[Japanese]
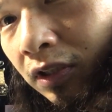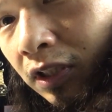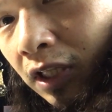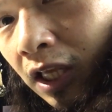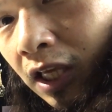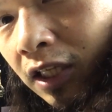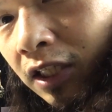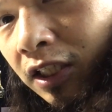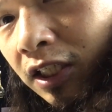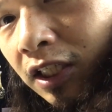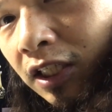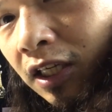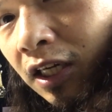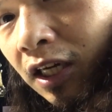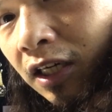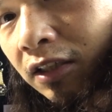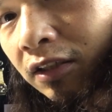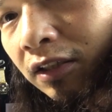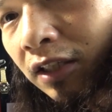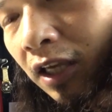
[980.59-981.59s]
ね金
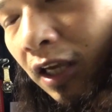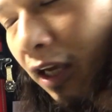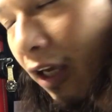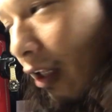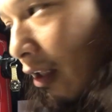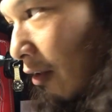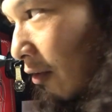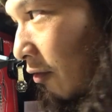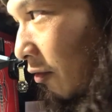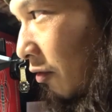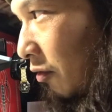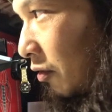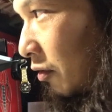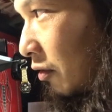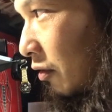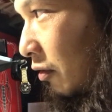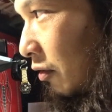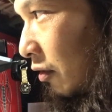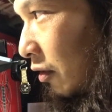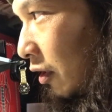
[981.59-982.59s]
額で
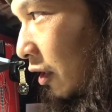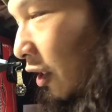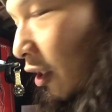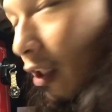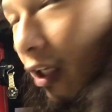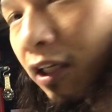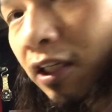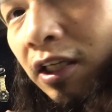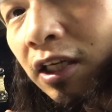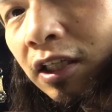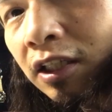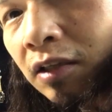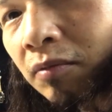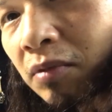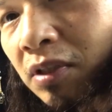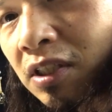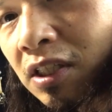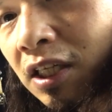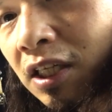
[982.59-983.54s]
イタリアで見